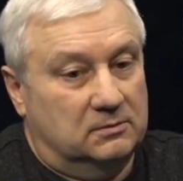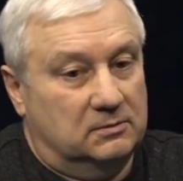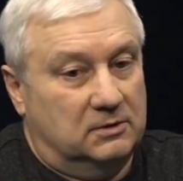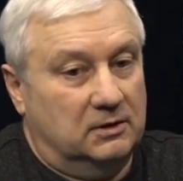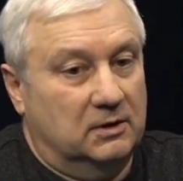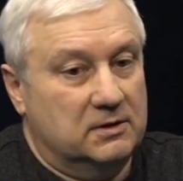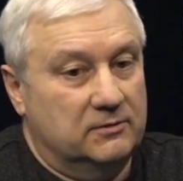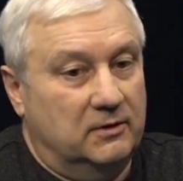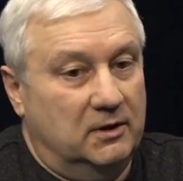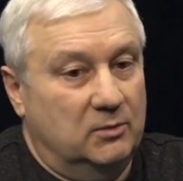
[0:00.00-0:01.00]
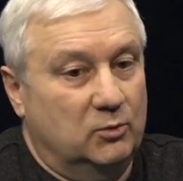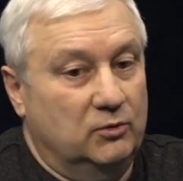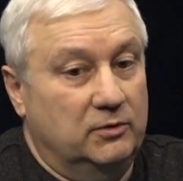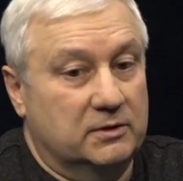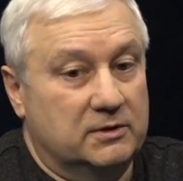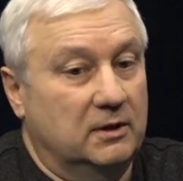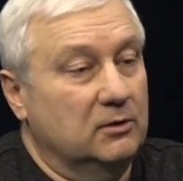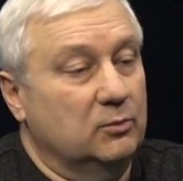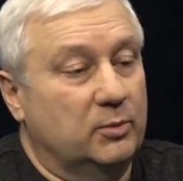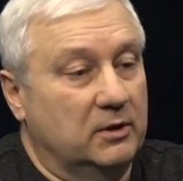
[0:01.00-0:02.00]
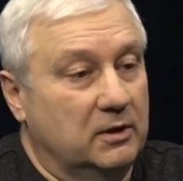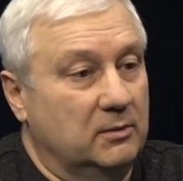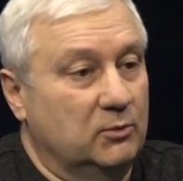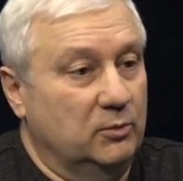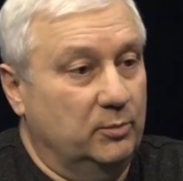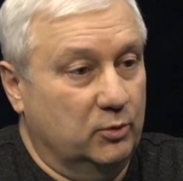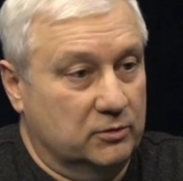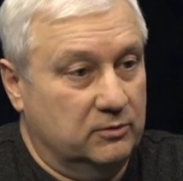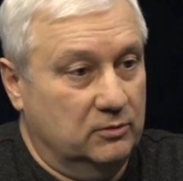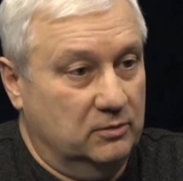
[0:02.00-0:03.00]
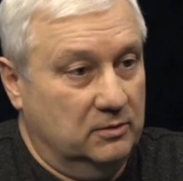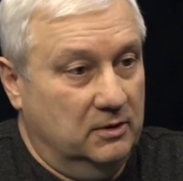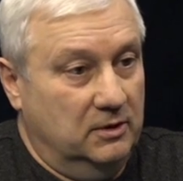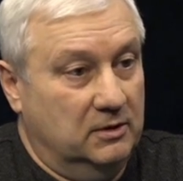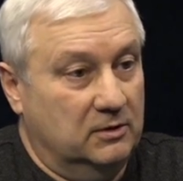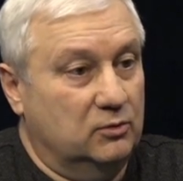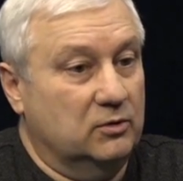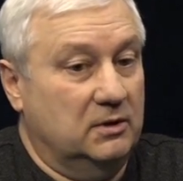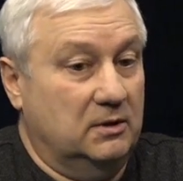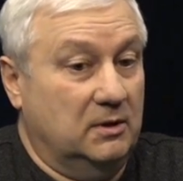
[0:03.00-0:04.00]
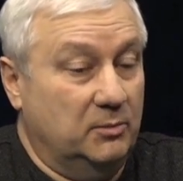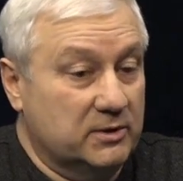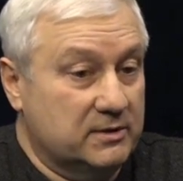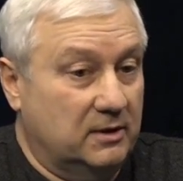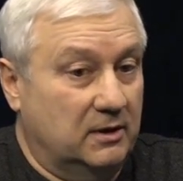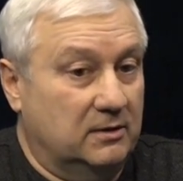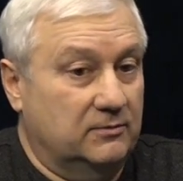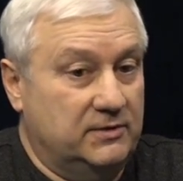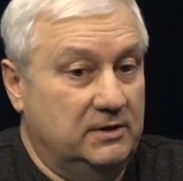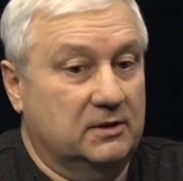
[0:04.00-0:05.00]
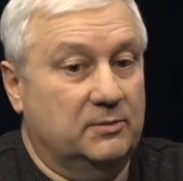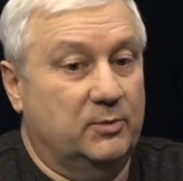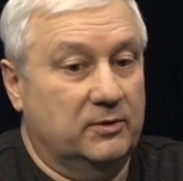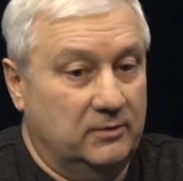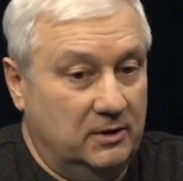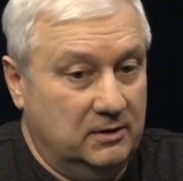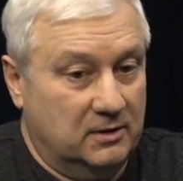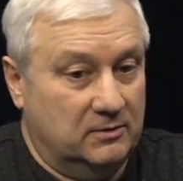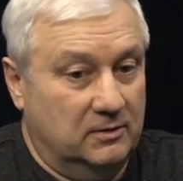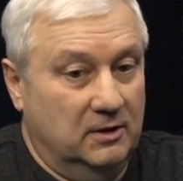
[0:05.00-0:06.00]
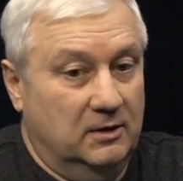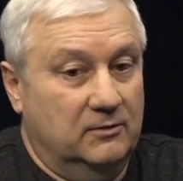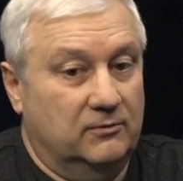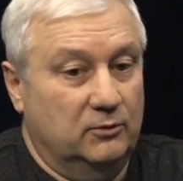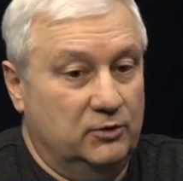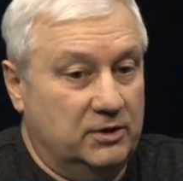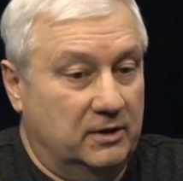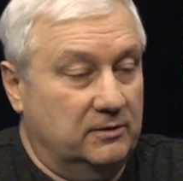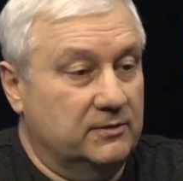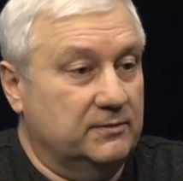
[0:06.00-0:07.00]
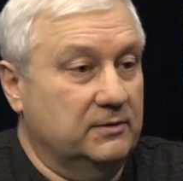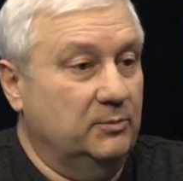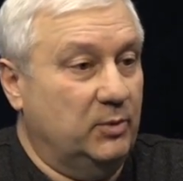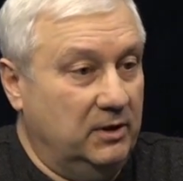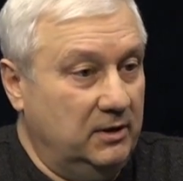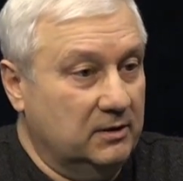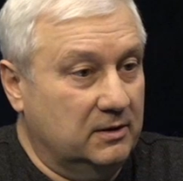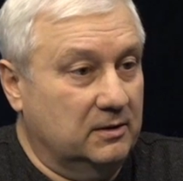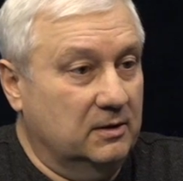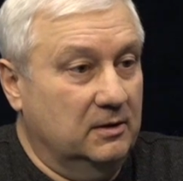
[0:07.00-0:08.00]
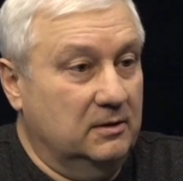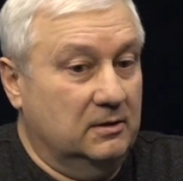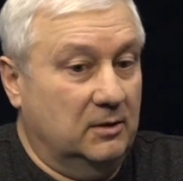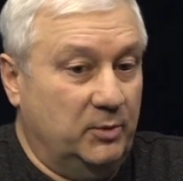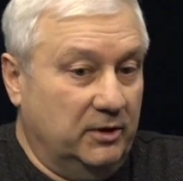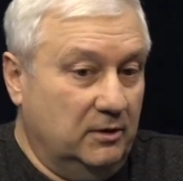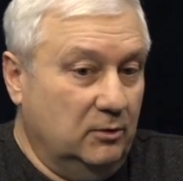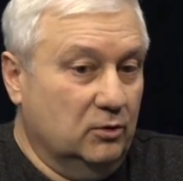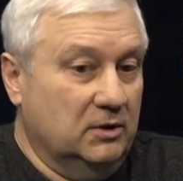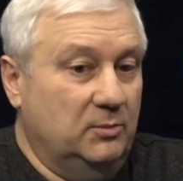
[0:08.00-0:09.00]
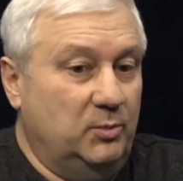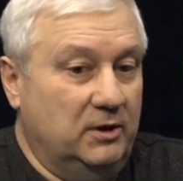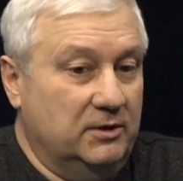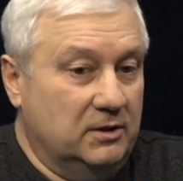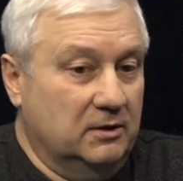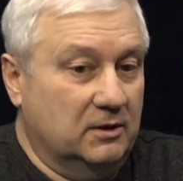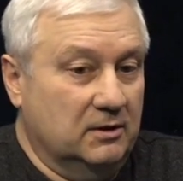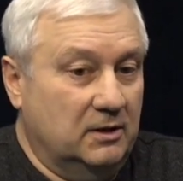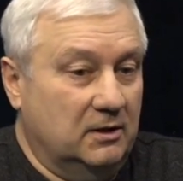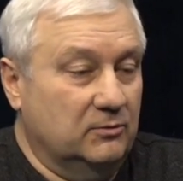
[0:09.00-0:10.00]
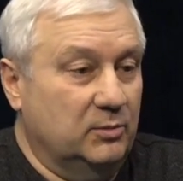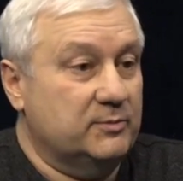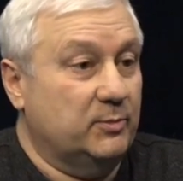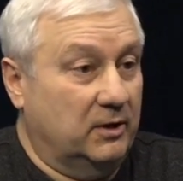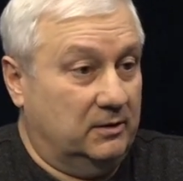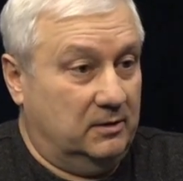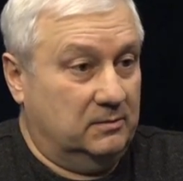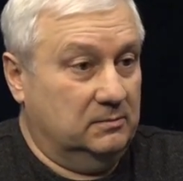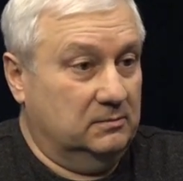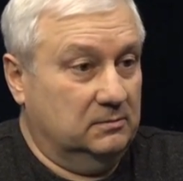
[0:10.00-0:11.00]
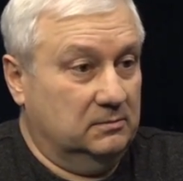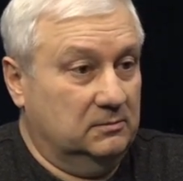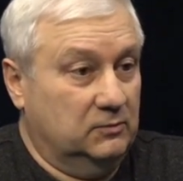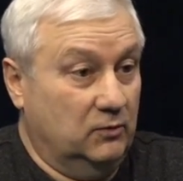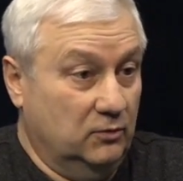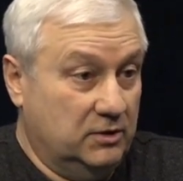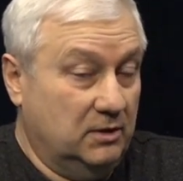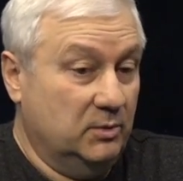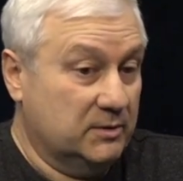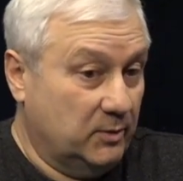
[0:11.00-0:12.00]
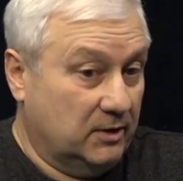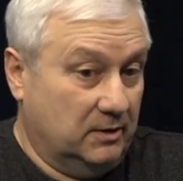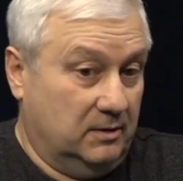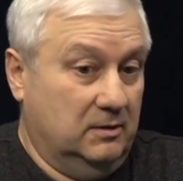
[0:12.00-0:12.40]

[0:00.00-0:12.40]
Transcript: так называемую универсальную программную послугу, которая обязала всех провайдеров включать в свои пакеты определенный перечень каналов бесплатно. Включать бесплатно.